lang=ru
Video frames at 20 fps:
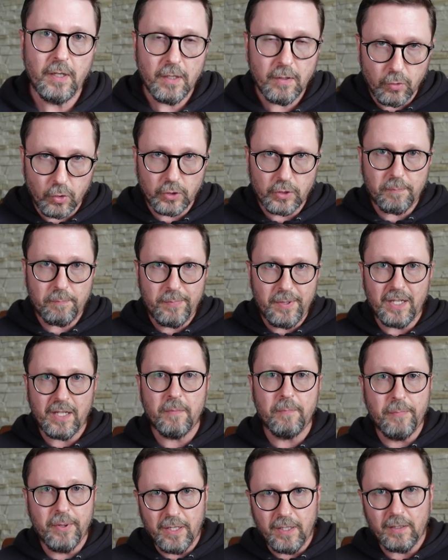Вот пик
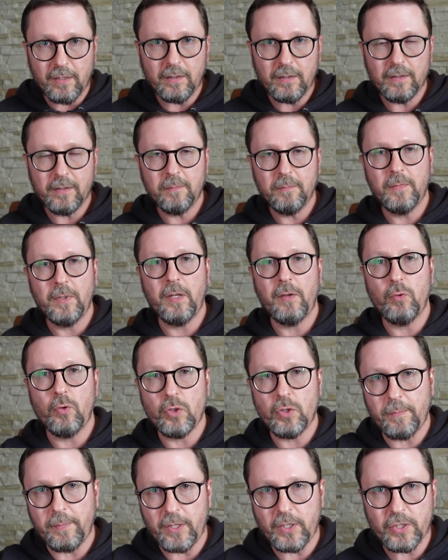был, мы его
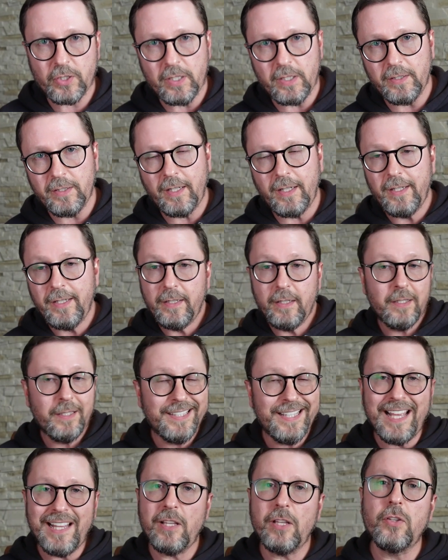уже прошли, да?
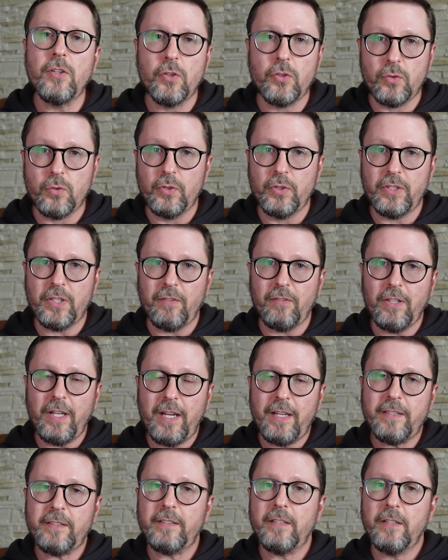Я не держусь за
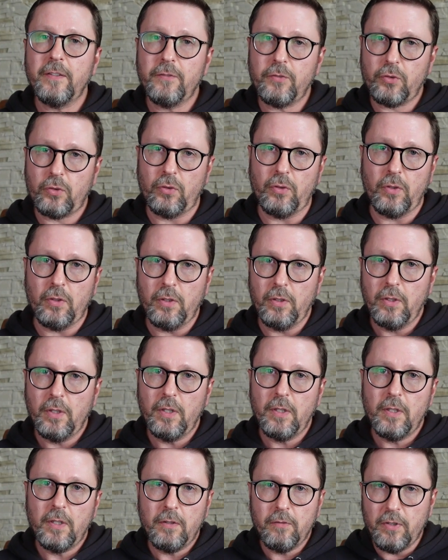власть, все.
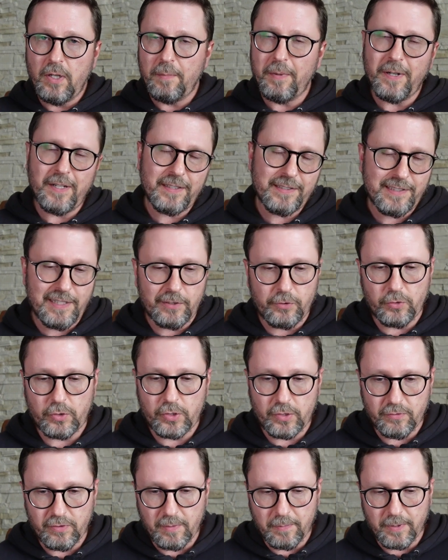Выборы,
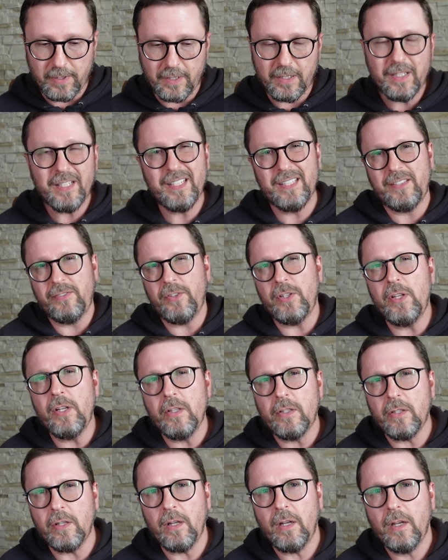следующие выборы,
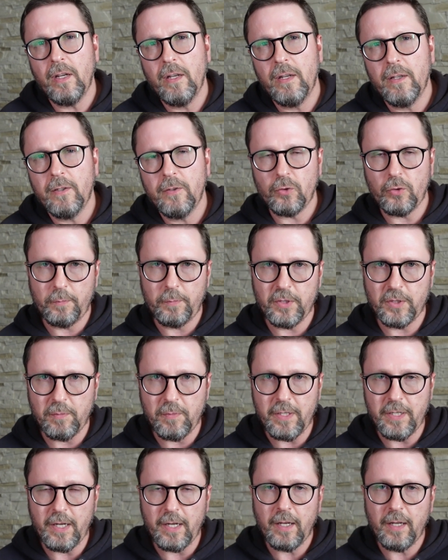извините, но без
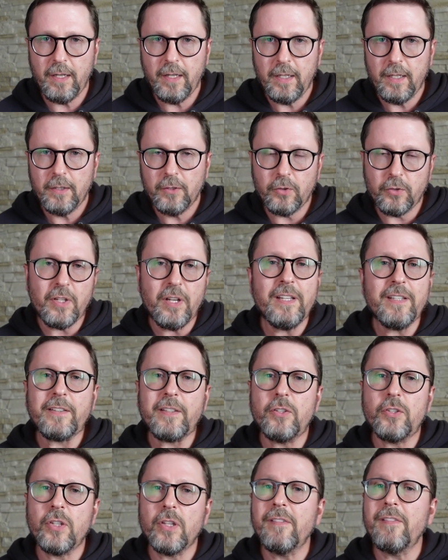меня. Но
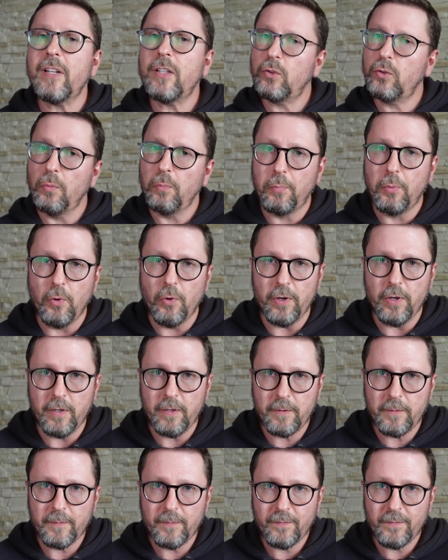Зеленский человек
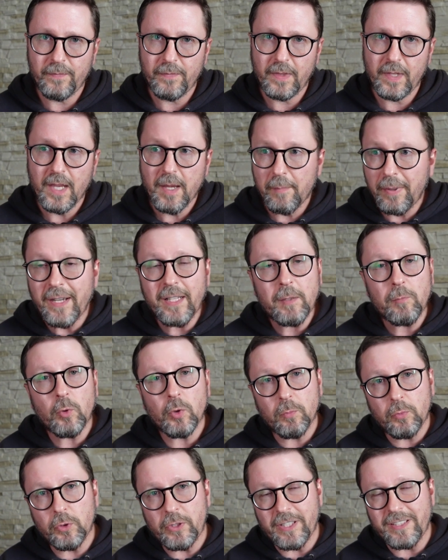тупой. Поэтому
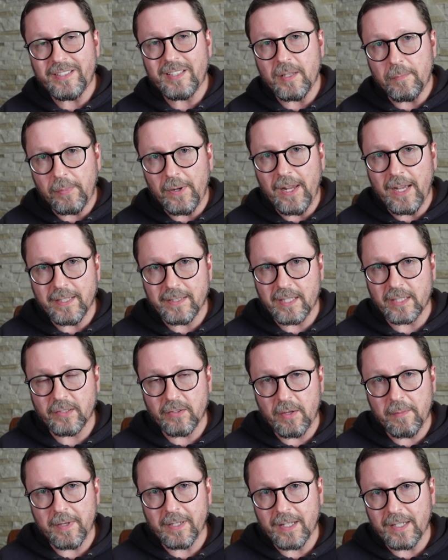он будет цепляться
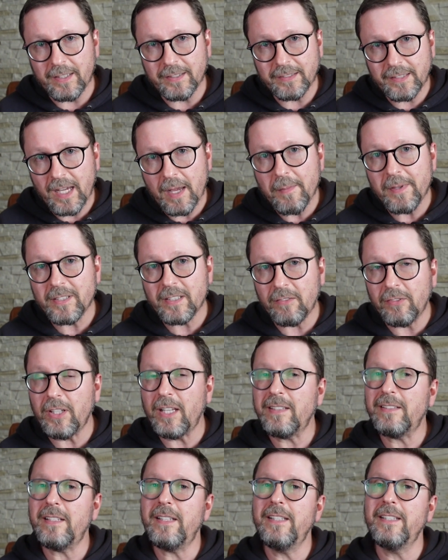своими коготками за
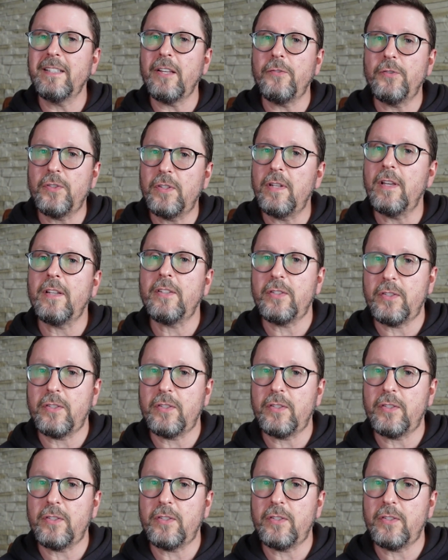власть изо всех